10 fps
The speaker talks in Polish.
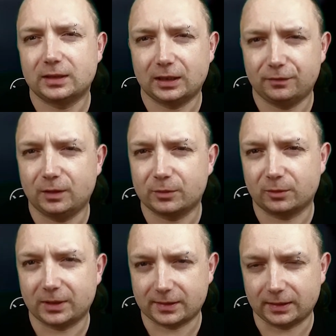ten film
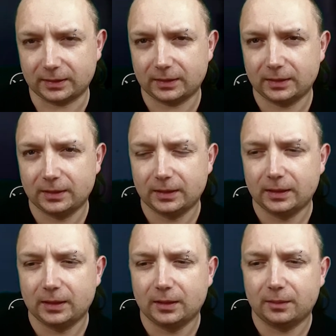sobie cenię
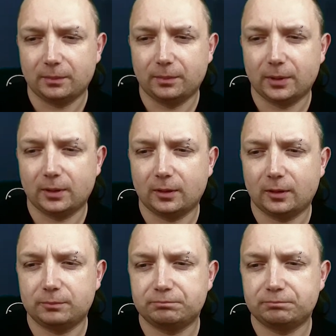bo